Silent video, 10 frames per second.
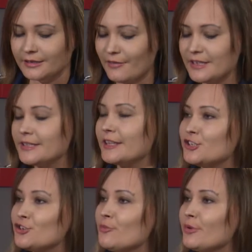Давайте
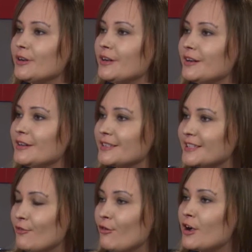начнем э, с того,